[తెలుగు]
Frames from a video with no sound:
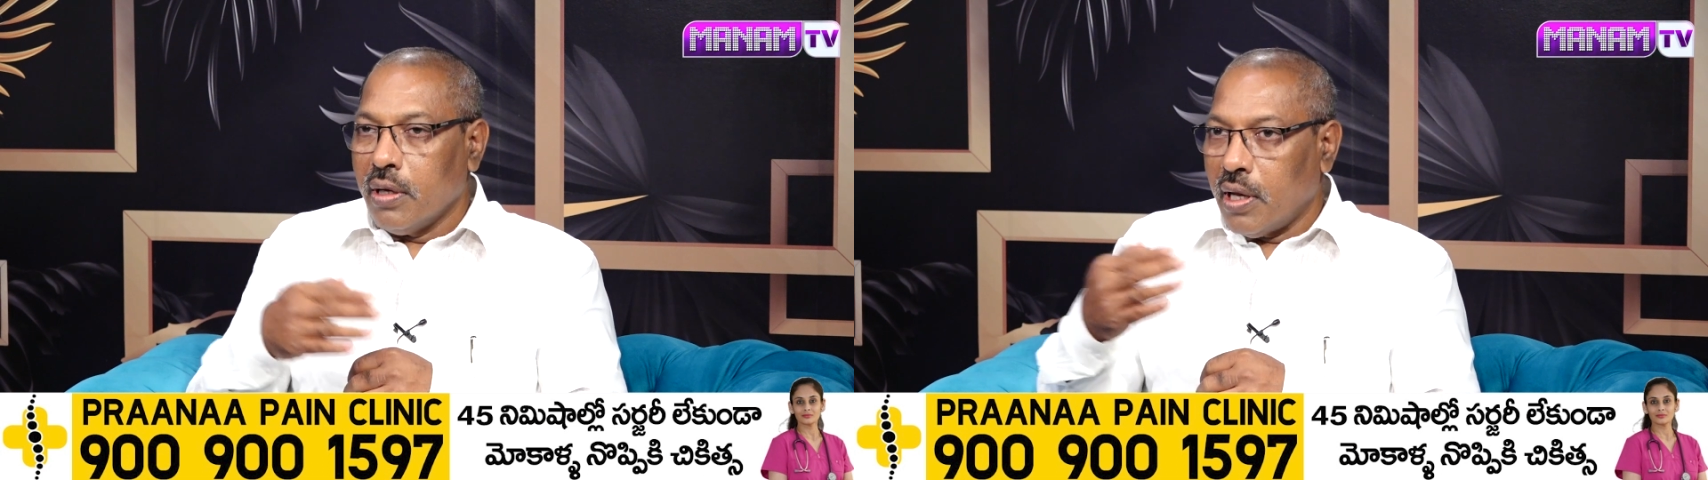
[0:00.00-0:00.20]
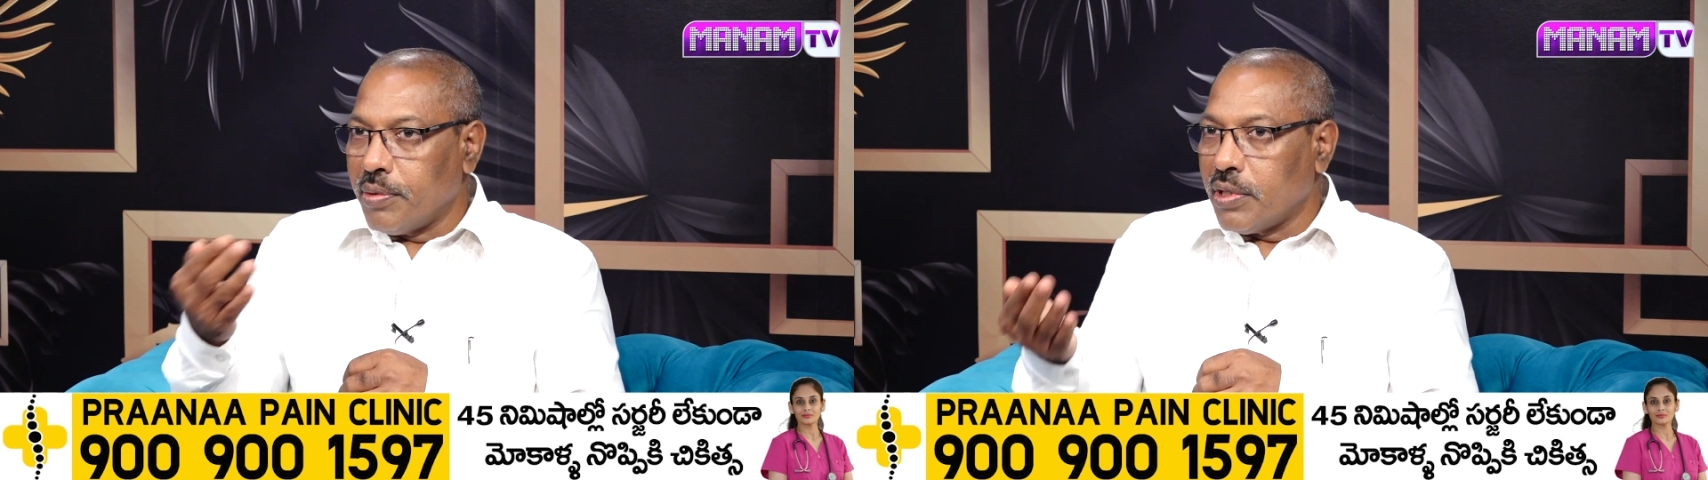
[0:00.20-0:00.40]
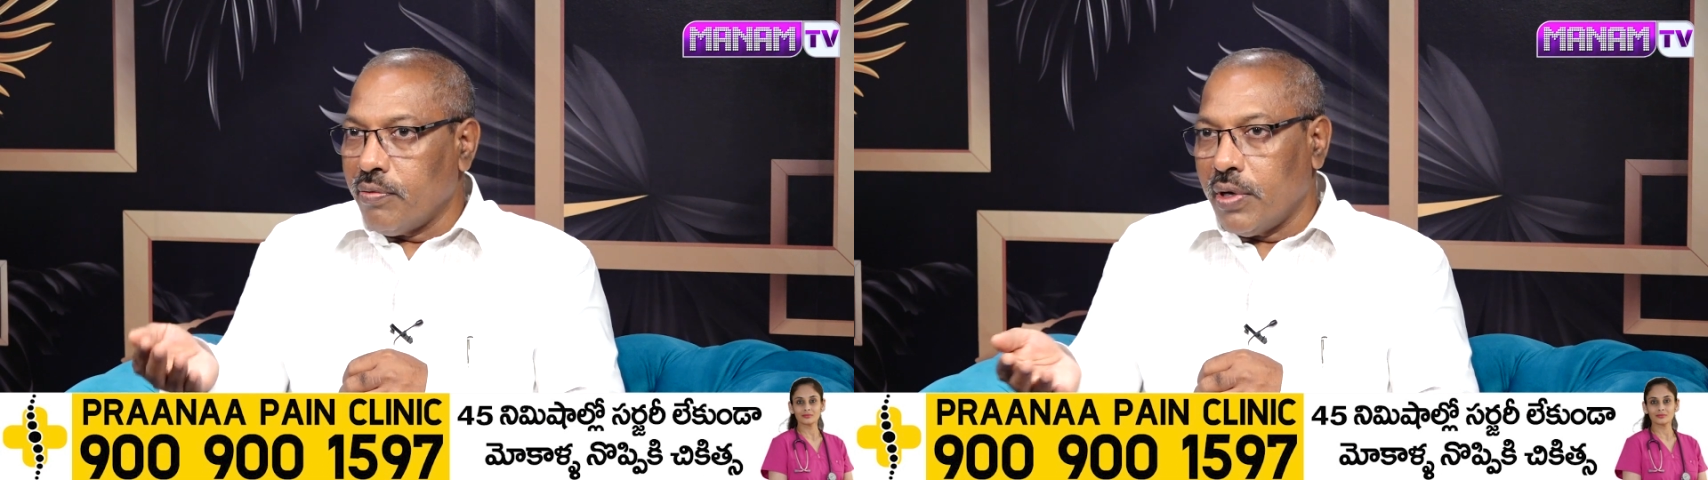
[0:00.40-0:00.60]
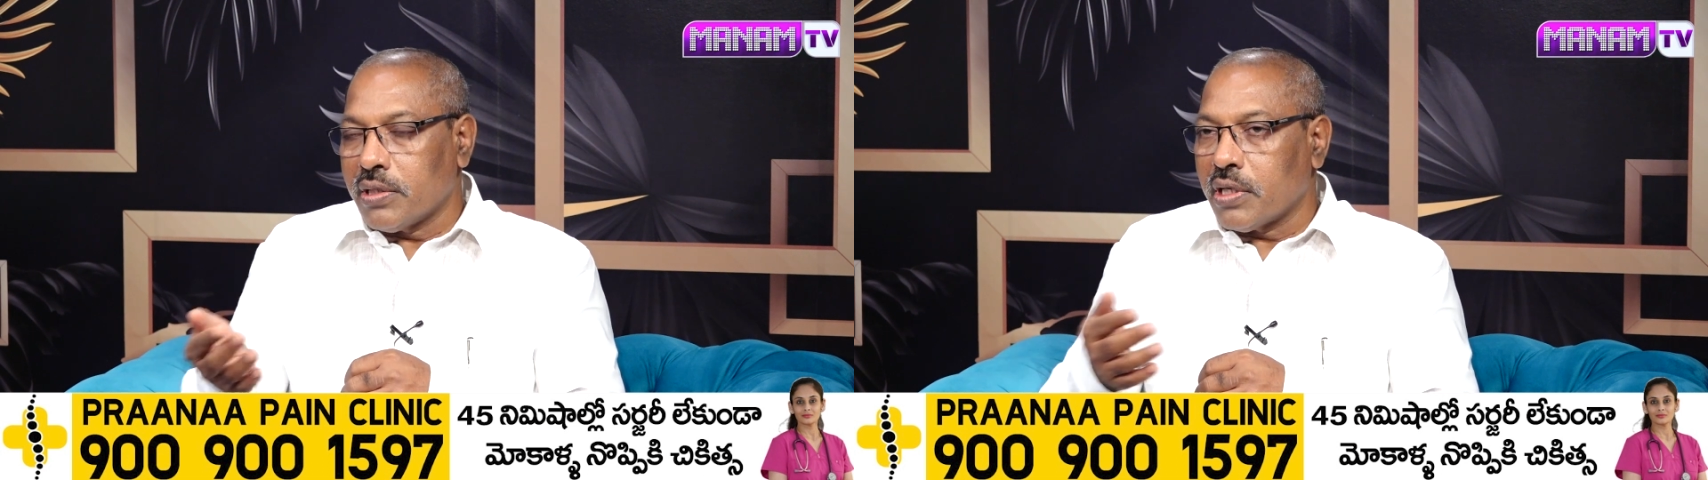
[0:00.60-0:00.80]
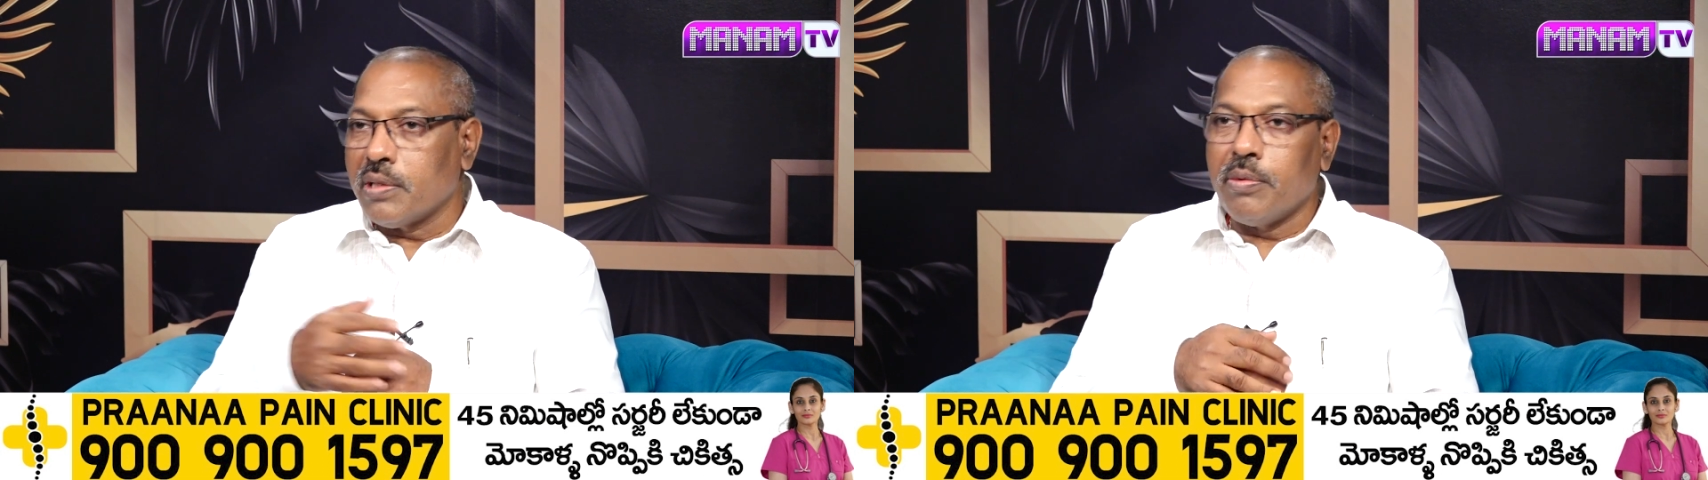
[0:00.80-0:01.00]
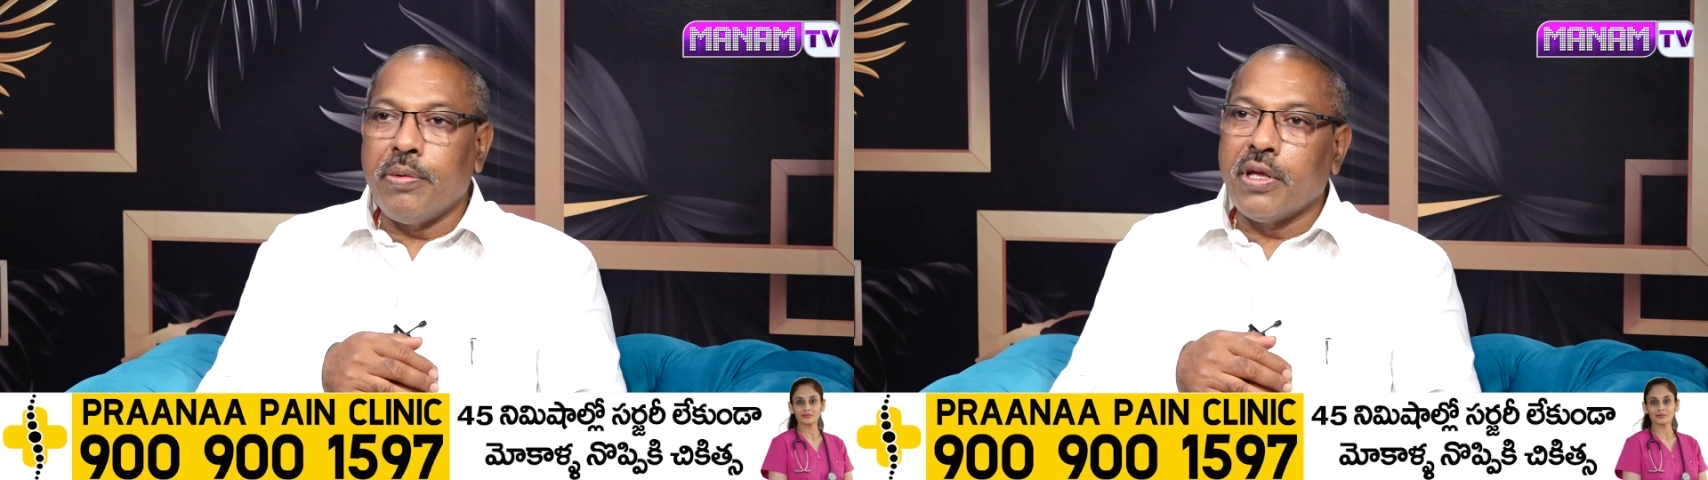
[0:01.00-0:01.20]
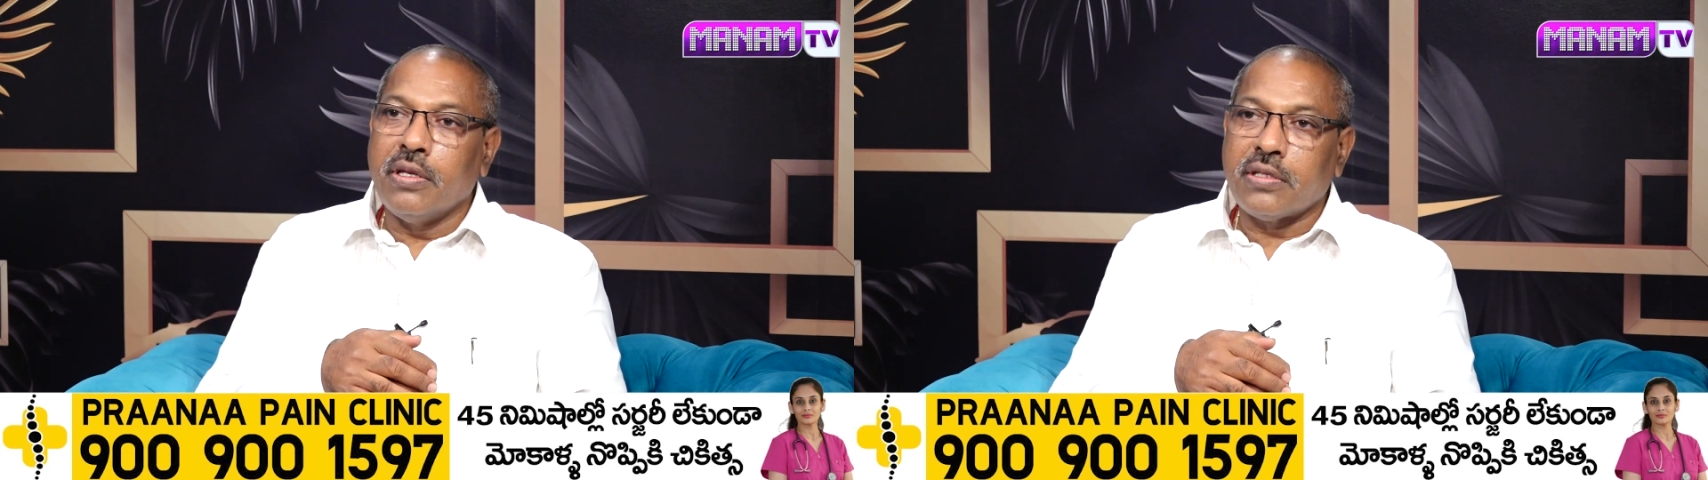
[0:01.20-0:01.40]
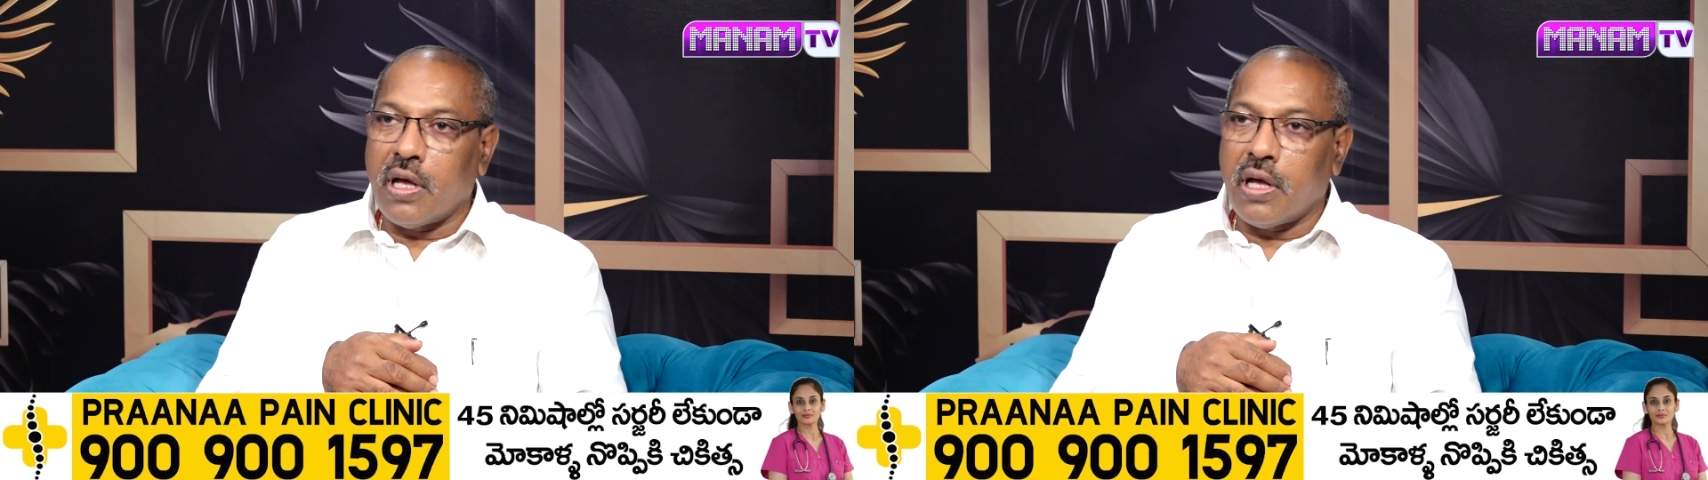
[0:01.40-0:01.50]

లేకపోతే వైఎస్ఆర్సీపీకి ఇన్ని